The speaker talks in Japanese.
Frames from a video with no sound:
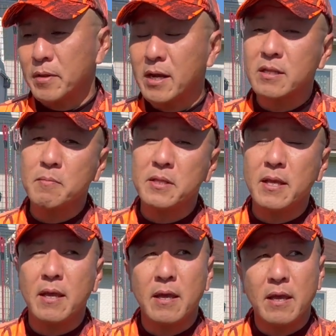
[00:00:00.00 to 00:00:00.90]
改め
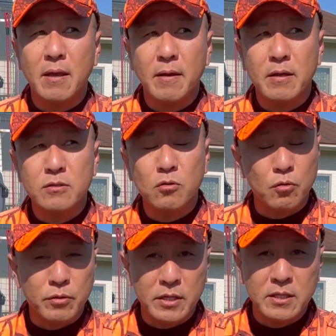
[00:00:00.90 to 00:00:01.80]
て、ちょっと
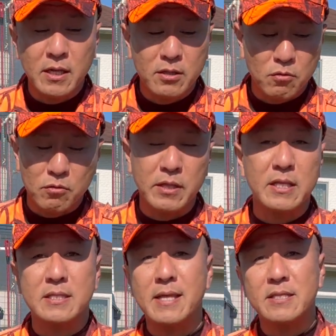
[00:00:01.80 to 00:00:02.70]
インターネットので
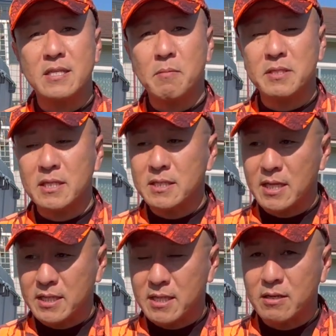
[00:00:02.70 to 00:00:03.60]
すね、調べさせて
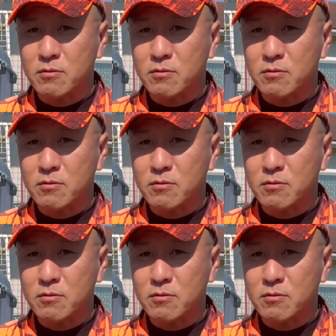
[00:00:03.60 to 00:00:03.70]
いただ